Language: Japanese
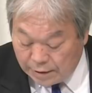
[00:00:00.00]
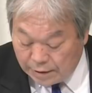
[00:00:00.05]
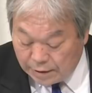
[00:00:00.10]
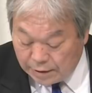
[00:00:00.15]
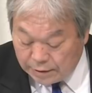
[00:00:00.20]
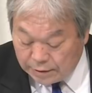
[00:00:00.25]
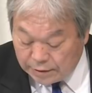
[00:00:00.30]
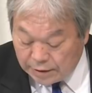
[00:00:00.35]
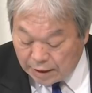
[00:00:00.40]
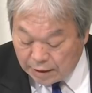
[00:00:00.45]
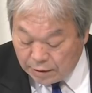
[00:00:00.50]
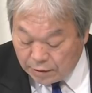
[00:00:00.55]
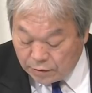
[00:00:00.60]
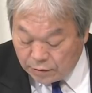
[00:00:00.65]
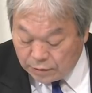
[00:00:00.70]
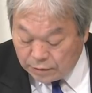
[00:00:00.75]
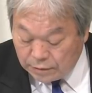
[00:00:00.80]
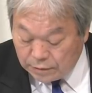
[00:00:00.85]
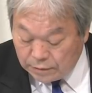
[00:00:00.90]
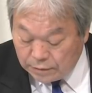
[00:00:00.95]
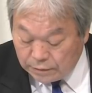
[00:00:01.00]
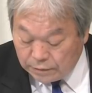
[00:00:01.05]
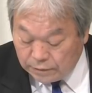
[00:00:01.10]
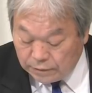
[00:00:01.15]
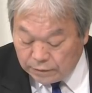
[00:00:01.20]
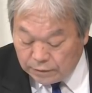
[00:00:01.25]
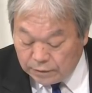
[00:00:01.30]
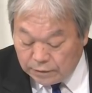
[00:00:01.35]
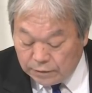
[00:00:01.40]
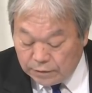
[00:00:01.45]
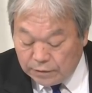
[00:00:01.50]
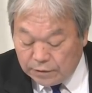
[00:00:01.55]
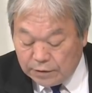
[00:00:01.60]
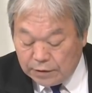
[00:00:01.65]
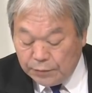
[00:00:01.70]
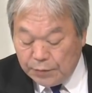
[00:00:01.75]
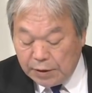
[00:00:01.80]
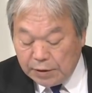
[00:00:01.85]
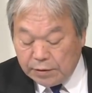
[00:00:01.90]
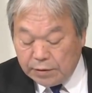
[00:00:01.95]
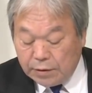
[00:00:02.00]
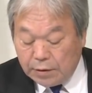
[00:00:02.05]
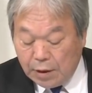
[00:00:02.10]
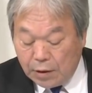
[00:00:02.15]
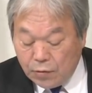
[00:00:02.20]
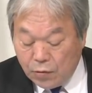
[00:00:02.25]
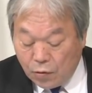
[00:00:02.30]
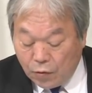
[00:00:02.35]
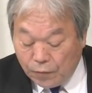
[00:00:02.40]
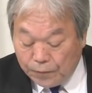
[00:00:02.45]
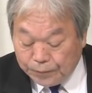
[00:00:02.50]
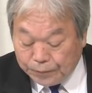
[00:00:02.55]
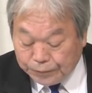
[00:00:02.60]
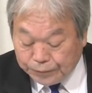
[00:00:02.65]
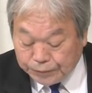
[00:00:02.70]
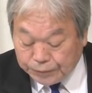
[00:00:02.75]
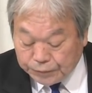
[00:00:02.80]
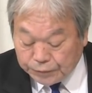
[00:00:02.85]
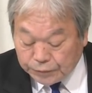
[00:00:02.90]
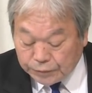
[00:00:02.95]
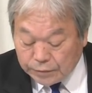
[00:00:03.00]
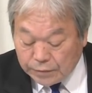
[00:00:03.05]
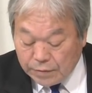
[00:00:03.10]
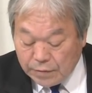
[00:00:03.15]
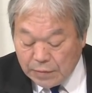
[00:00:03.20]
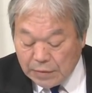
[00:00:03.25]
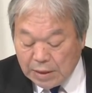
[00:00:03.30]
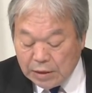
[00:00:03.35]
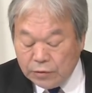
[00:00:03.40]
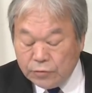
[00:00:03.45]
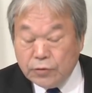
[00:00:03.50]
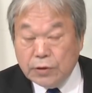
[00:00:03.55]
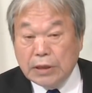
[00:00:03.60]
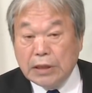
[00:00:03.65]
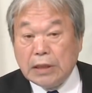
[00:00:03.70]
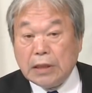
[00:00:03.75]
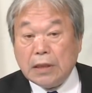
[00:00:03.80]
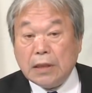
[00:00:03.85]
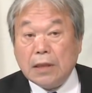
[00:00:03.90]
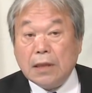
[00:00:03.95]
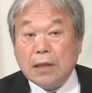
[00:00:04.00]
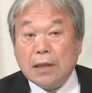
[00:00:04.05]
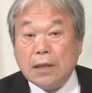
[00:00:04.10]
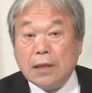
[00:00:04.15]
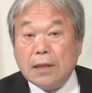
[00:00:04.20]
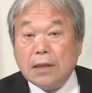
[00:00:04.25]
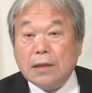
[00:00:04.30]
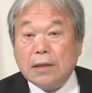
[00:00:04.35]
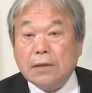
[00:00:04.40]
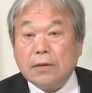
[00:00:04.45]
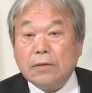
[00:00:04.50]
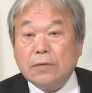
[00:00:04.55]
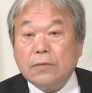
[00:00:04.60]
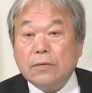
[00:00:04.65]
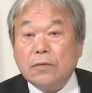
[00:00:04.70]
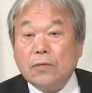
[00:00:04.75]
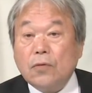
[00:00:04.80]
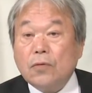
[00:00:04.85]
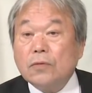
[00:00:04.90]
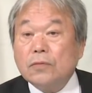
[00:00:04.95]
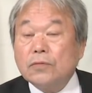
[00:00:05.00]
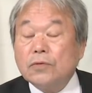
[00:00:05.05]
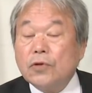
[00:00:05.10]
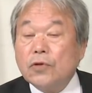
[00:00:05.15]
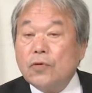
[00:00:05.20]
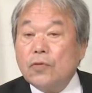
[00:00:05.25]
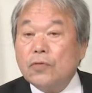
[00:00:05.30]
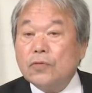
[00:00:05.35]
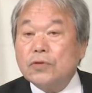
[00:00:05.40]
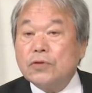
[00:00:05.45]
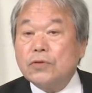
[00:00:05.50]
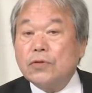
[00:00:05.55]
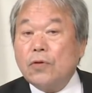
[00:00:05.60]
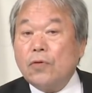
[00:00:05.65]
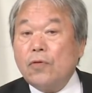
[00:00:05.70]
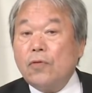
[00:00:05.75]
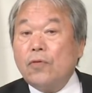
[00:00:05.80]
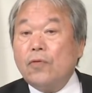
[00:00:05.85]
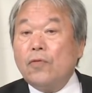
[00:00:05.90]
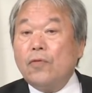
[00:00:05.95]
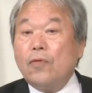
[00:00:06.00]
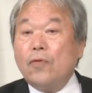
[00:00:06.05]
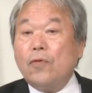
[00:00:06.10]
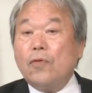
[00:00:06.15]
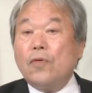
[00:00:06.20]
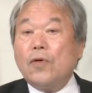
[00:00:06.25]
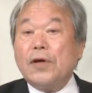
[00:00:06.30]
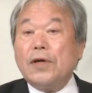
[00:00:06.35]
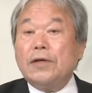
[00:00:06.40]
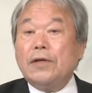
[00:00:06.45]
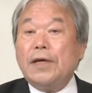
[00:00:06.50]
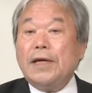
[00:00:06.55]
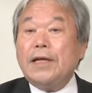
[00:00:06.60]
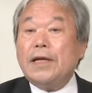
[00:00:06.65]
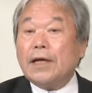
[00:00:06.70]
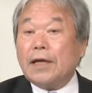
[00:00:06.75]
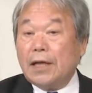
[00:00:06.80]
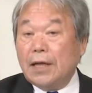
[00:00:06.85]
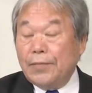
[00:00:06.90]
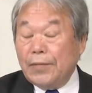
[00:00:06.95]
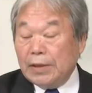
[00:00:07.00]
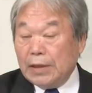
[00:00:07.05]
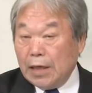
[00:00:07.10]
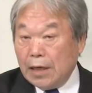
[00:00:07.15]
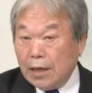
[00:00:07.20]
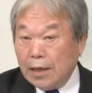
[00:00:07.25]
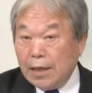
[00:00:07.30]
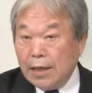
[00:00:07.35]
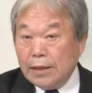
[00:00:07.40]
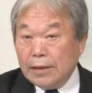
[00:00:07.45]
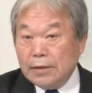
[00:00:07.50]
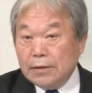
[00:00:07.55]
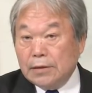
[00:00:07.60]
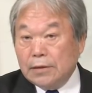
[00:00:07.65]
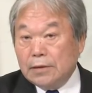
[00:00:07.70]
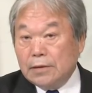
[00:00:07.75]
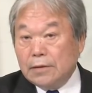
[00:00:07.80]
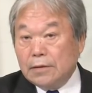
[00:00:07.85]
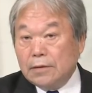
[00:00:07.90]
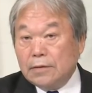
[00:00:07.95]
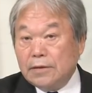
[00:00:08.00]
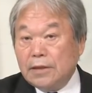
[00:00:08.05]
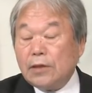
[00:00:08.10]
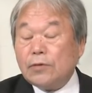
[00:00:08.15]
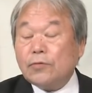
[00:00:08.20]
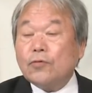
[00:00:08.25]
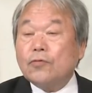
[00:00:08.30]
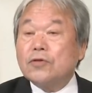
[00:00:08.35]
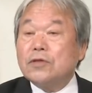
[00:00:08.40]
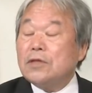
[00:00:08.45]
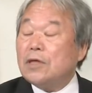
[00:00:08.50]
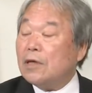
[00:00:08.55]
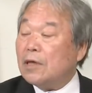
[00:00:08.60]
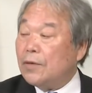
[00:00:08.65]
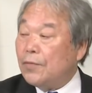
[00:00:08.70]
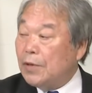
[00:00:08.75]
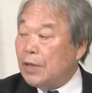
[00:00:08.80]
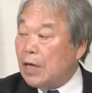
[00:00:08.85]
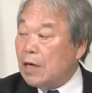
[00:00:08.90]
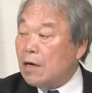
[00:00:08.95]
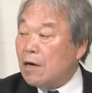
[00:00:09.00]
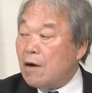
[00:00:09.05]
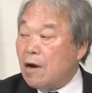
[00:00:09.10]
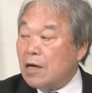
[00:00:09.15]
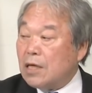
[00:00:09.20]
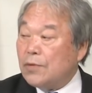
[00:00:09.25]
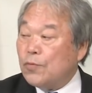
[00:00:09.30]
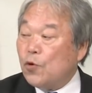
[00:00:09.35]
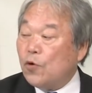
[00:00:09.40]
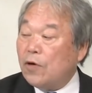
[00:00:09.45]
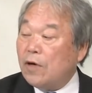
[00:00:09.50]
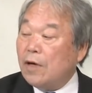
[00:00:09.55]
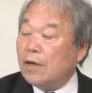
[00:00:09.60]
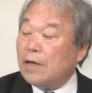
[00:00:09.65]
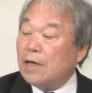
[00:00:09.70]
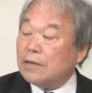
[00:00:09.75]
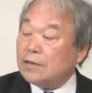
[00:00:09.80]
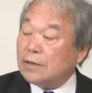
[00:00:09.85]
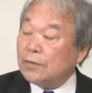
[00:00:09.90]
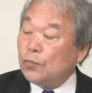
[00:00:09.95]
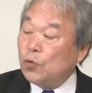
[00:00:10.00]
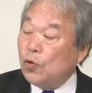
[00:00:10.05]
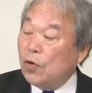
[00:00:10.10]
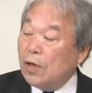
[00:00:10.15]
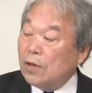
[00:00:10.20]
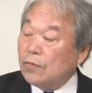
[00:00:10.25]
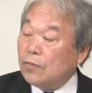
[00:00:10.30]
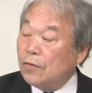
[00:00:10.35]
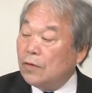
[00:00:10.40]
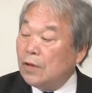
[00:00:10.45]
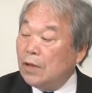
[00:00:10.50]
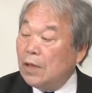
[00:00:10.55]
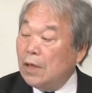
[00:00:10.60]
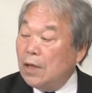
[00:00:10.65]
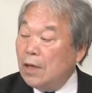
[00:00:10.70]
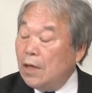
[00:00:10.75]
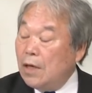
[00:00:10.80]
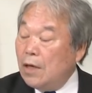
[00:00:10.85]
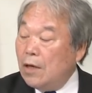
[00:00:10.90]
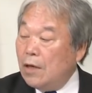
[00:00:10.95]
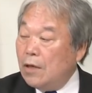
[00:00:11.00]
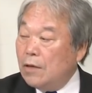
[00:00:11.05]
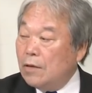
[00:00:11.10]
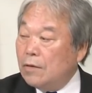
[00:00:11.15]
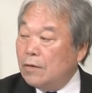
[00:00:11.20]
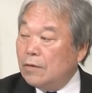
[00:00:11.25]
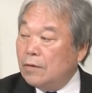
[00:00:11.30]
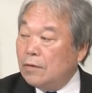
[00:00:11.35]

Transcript: 全全ての国の了承を得なければならない説得しなければならないにもかかわらずもうあのう